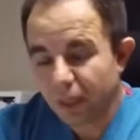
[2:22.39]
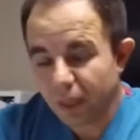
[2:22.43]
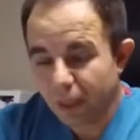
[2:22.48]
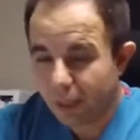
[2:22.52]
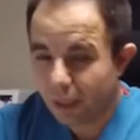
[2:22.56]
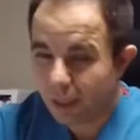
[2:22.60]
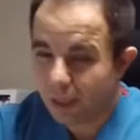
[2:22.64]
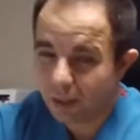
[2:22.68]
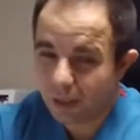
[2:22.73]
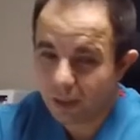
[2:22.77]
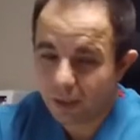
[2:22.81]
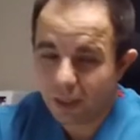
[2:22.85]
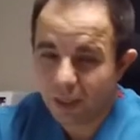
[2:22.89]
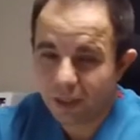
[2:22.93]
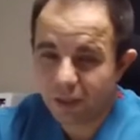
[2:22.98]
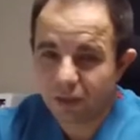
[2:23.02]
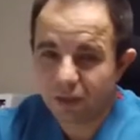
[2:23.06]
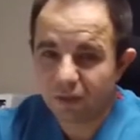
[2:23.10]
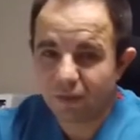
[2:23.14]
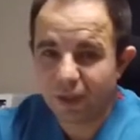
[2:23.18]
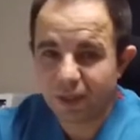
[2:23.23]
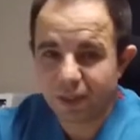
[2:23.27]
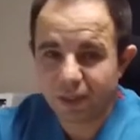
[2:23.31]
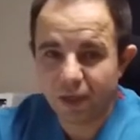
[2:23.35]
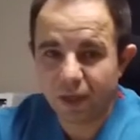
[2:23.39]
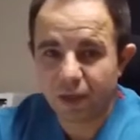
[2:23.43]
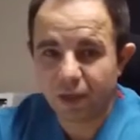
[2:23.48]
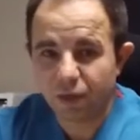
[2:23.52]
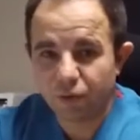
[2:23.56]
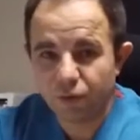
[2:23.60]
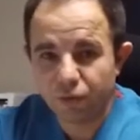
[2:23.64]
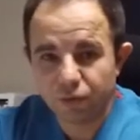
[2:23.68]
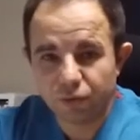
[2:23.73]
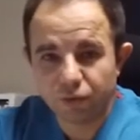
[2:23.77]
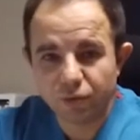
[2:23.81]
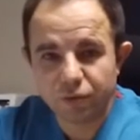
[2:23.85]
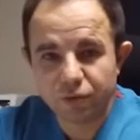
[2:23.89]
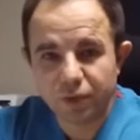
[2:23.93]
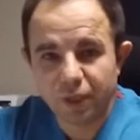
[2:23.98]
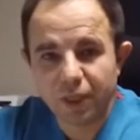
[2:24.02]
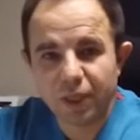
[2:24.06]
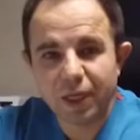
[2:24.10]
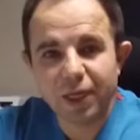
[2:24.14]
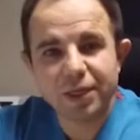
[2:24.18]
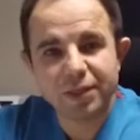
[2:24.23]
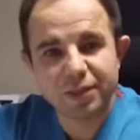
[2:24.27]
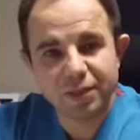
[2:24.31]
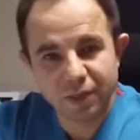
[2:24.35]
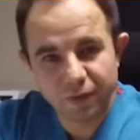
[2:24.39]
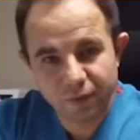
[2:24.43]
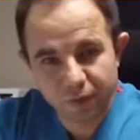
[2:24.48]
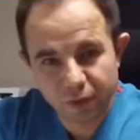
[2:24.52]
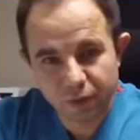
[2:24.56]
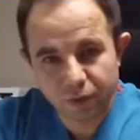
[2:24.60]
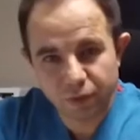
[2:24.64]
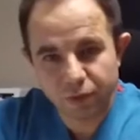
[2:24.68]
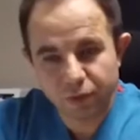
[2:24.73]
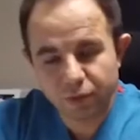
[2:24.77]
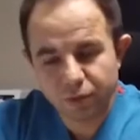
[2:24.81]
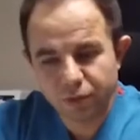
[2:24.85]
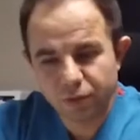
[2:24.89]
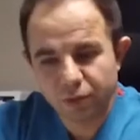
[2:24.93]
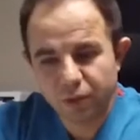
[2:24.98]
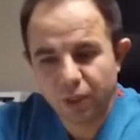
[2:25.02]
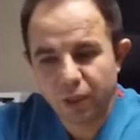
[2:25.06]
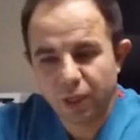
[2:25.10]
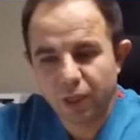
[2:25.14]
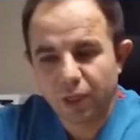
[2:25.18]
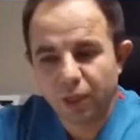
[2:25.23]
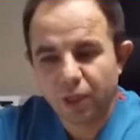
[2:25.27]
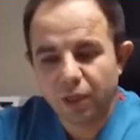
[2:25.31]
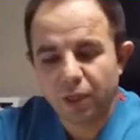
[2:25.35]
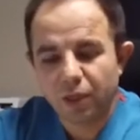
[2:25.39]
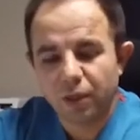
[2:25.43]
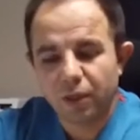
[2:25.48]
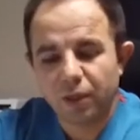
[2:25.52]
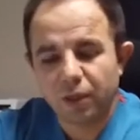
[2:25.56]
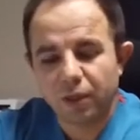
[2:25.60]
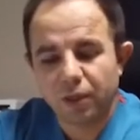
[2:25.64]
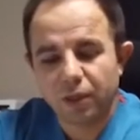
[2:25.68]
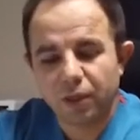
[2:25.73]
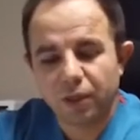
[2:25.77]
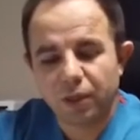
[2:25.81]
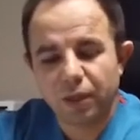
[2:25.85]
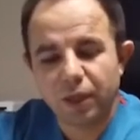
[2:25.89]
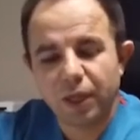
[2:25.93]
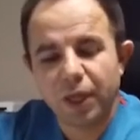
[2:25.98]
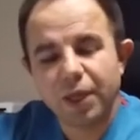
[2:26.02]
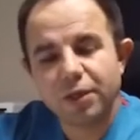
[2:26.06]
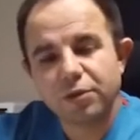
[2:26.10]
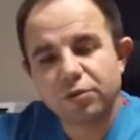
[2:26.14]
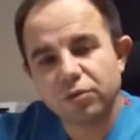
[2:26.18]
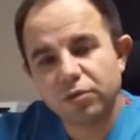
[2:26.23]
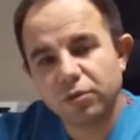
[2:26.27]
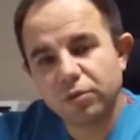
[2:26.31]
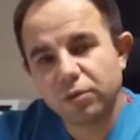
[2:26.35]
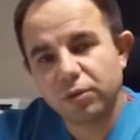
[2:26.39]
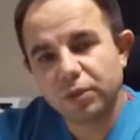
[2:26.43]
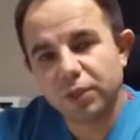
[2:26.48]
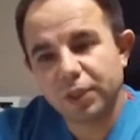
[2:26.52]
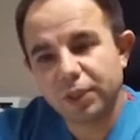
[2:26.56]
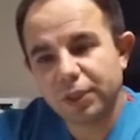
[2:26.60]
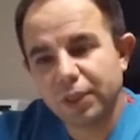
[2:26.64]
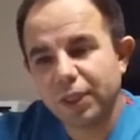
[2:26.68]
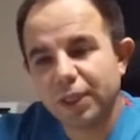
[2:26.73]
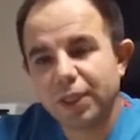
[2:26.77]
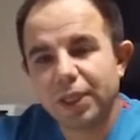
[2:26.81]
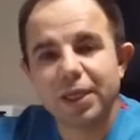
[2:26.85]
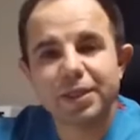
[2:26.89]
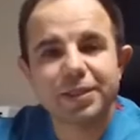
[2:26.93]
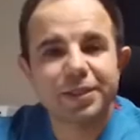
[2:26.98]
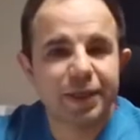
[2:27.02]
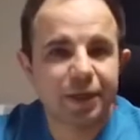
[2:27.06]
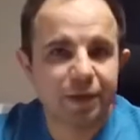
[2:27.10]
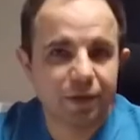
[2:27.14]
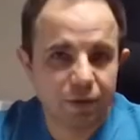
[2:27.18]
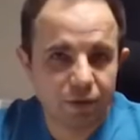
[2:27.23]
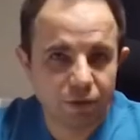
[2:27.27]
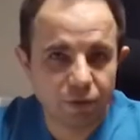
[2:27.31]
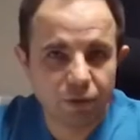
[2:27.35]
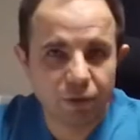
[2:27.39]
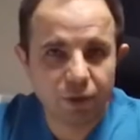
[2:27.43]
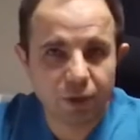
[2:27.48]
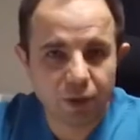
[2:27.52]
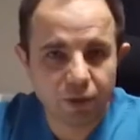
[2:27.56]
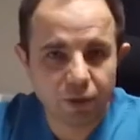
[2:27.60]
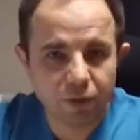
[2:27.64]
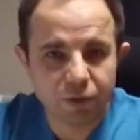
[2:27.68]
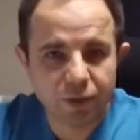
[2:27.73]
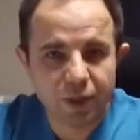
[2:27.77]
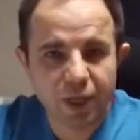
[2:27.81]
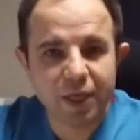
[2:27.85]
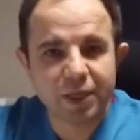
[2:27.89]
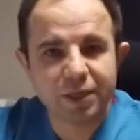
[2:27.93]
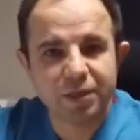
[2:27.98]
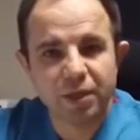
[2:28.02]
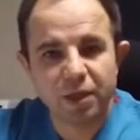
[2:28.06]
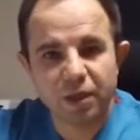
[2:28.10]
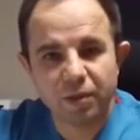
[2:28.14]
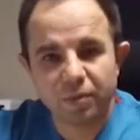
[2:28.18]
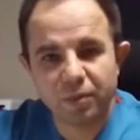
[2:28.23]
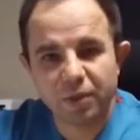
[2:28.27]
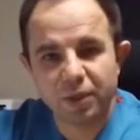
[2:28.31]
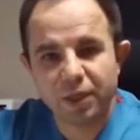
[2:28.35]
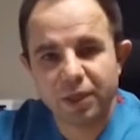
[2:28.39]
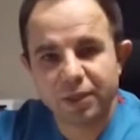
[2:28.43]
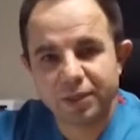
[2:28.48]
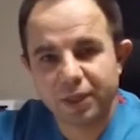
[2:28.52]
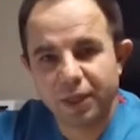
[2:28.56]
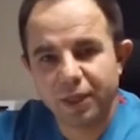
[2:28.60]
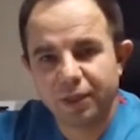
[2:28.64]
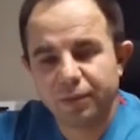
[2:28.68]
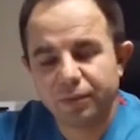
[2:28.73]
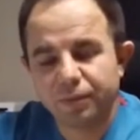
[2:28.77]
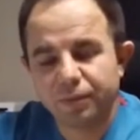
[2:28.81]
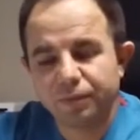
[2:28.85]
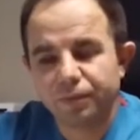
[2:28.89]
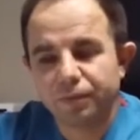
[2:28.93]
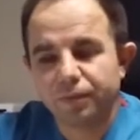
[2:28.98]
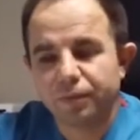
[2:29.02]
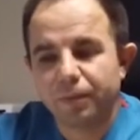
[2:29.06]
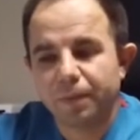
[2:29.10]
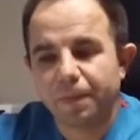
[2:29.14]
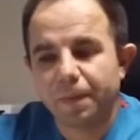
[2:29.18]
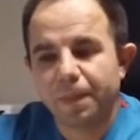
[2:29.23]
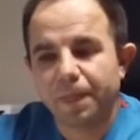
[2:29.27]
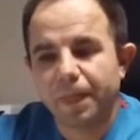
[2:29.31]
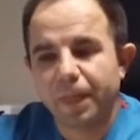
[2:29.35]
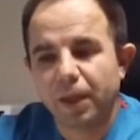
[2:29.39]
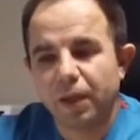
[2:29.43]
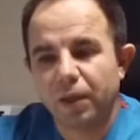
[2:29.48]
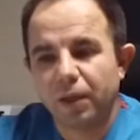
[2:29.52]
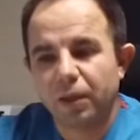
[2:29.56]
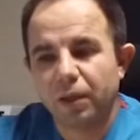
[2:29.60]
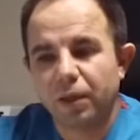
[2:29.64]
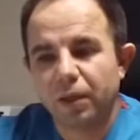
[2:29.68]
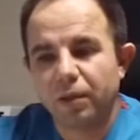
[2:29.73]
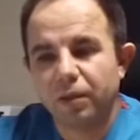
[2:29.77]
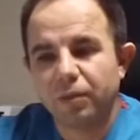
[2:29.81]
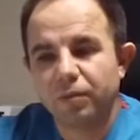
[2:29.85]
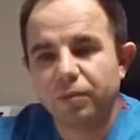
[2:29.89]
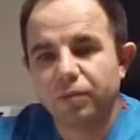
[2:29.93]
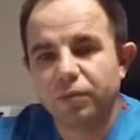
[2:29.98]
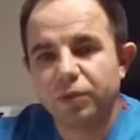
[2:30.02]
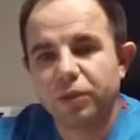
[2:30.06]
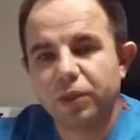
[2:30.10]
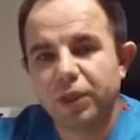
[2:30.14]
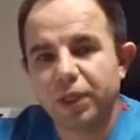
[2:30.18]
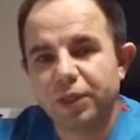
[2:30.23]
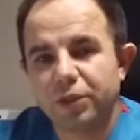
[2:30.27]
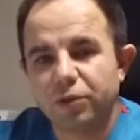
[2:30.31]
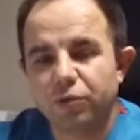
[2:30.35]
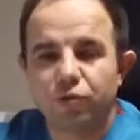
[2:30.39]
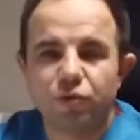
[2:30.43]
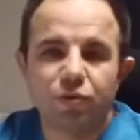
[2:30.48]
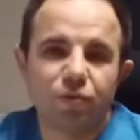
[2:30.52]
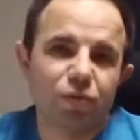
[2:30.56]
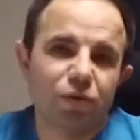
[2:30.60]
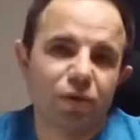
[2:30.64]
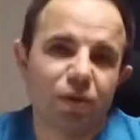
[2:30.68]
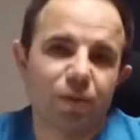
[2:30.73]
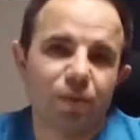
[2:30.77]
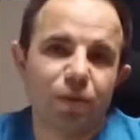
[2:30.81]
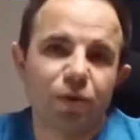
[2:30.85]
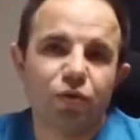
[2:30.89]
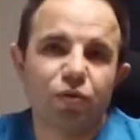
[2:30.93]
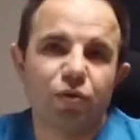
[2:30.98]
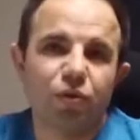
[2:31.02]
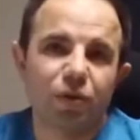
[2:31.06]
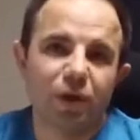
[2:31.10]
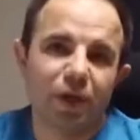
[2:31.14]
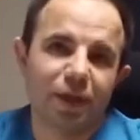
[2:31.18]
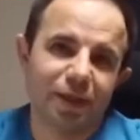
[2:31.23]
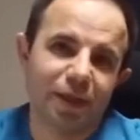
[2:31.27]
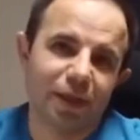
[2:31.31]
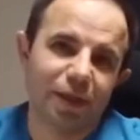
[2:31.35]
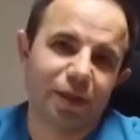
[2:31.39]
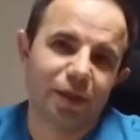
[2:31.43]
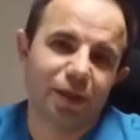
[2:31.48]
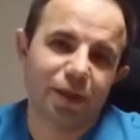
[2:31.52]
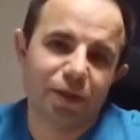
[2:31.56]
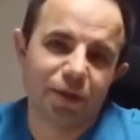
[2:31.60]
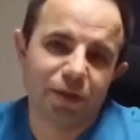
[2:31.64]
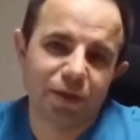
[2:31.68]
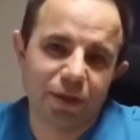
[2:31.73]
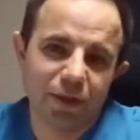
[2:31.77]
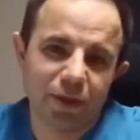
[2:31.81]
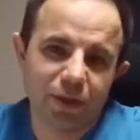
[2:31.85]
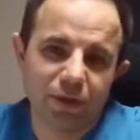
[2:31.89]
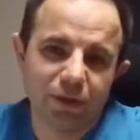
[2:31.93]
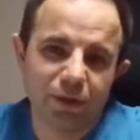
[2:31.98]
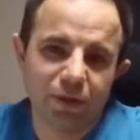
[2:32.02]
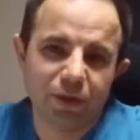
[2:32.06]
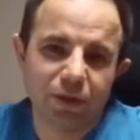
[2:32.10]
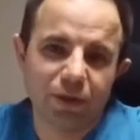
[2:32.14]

Eğer yaşı vesaire uygunsa lens de veriyoruz. E, en son olarak da lazer öneriyoruz. Excimer lazer. geç günümüzde birçok lazer çeşidi çıktı.